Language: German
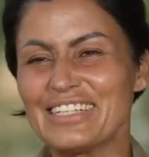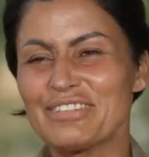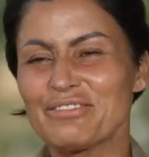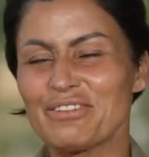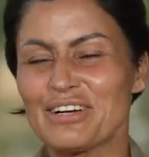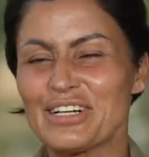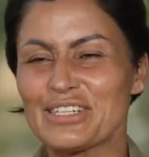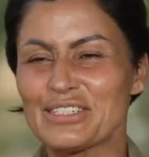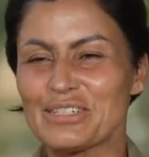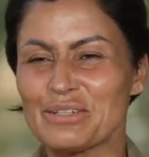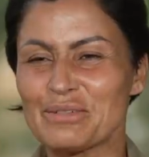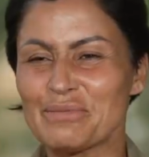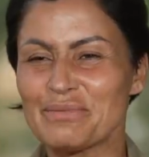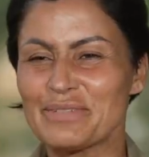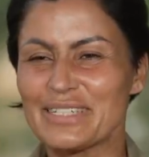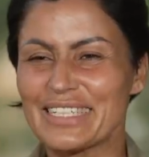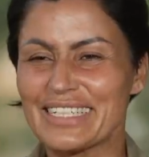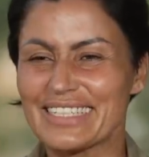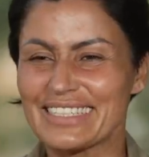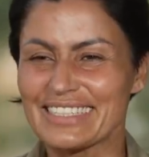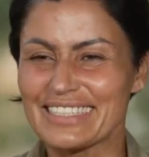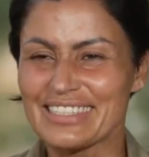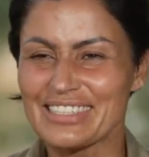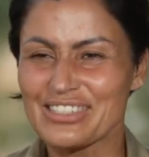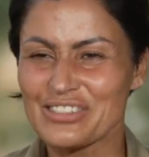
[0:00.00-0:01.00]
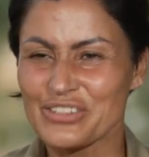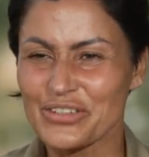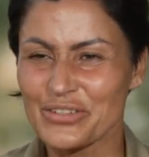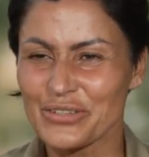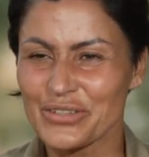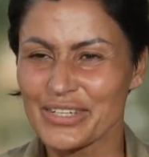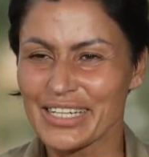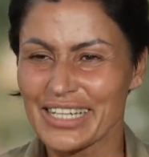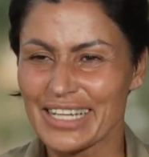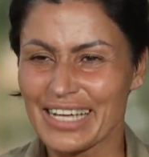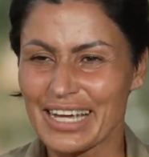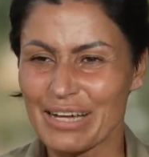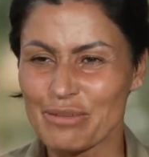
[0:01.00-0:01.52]
Ich wollte unbedingt ins
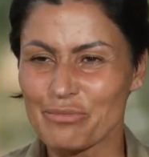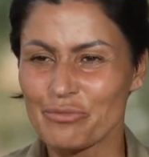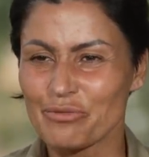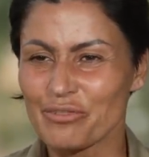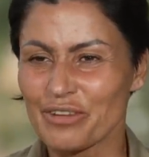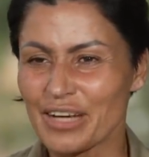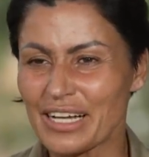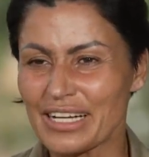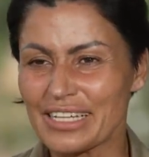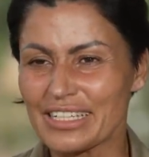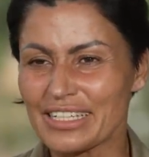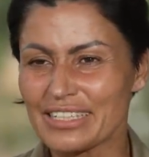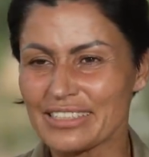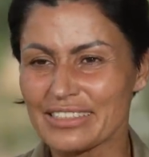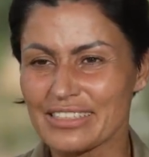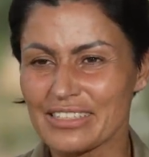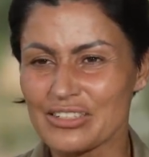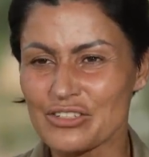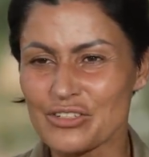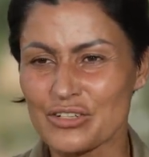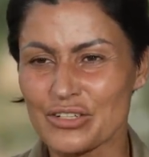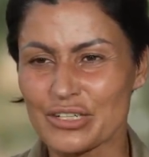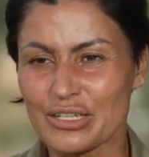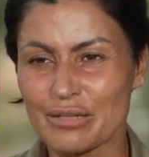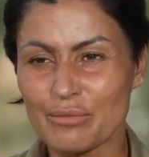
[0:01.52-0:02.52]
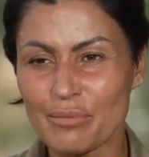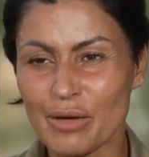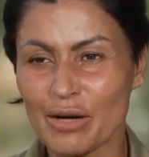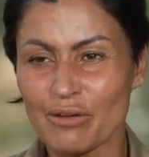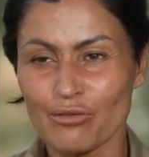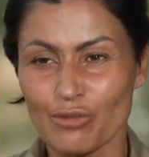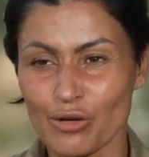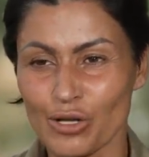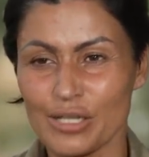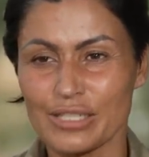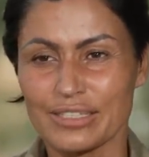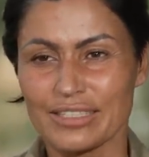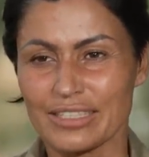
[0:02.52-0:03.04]
Dschungelcamp, weil ich das schon immer
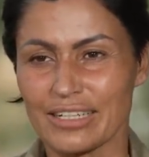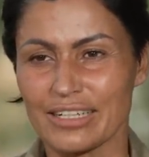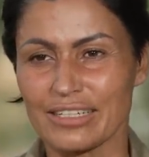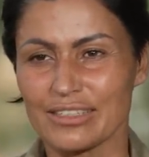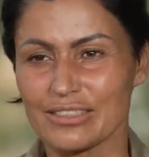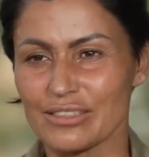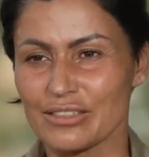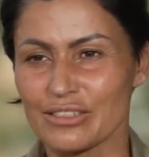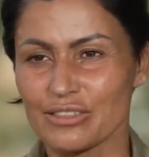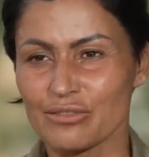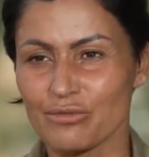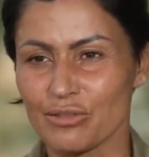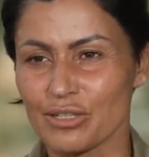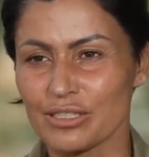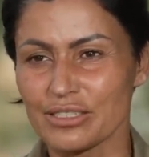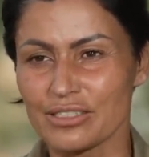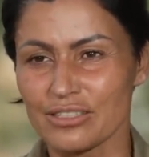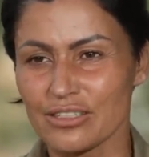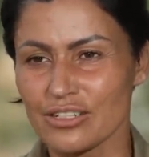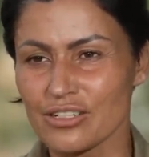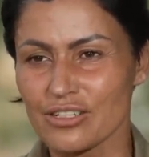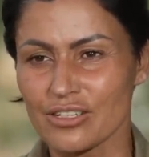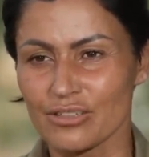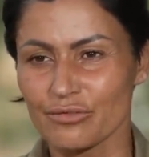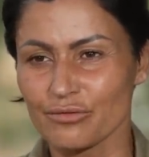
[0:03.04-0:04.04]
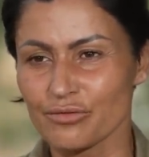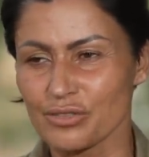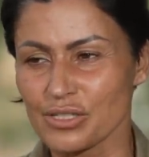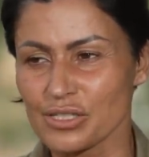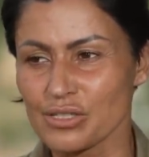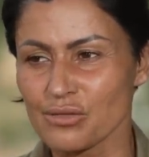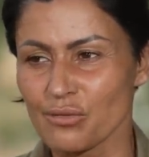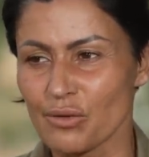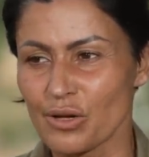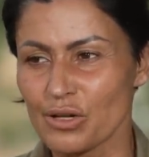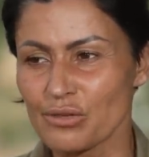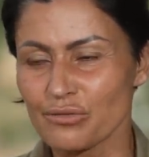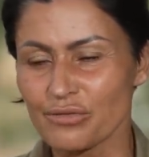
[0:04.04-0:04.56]
wollte. Also ich wollte das schon vor
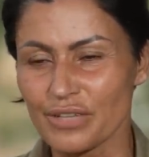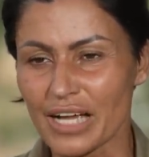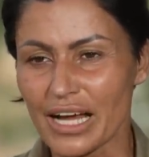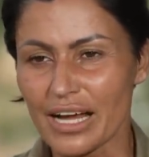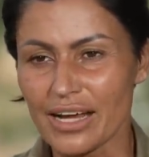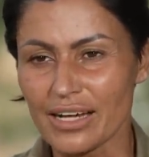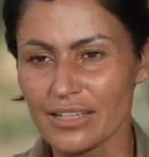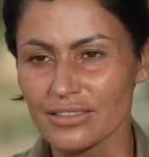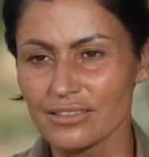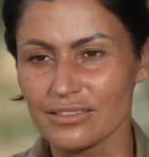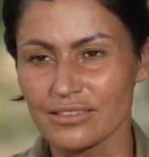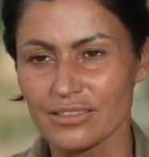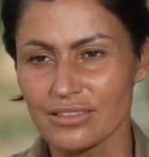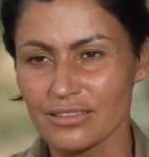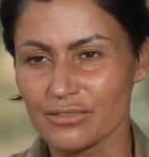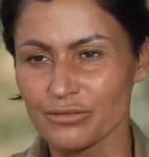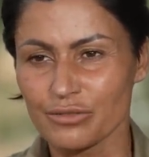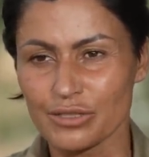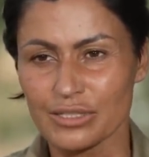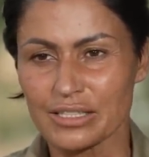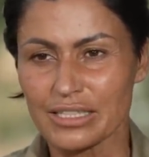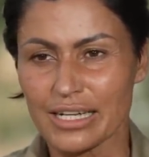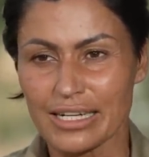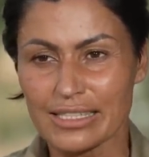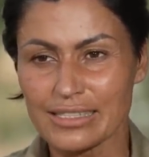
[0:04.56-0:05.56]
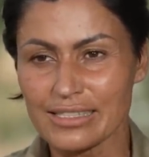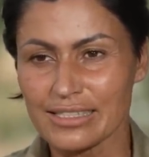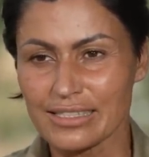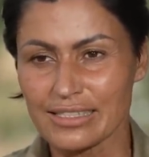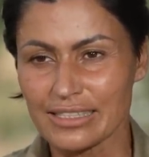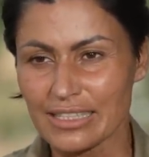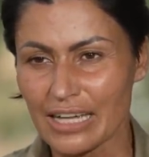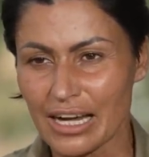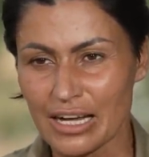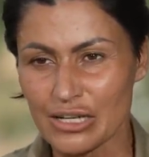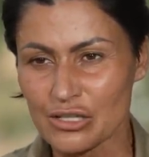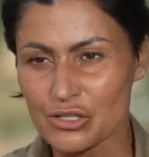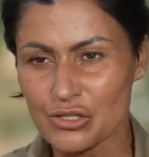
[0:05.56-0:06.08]
zwölf Jahren, äh, vor
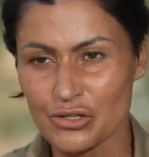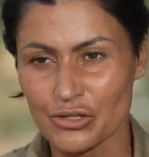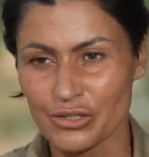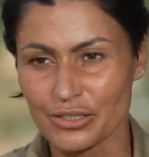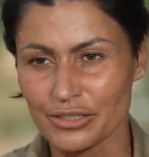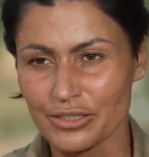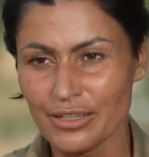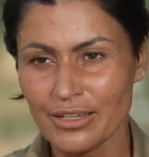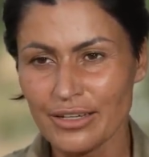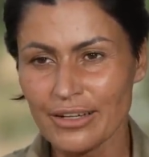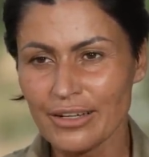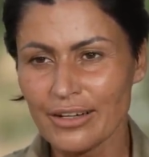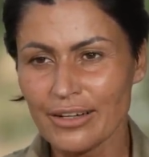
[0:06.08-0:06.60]
13 Jahren schon.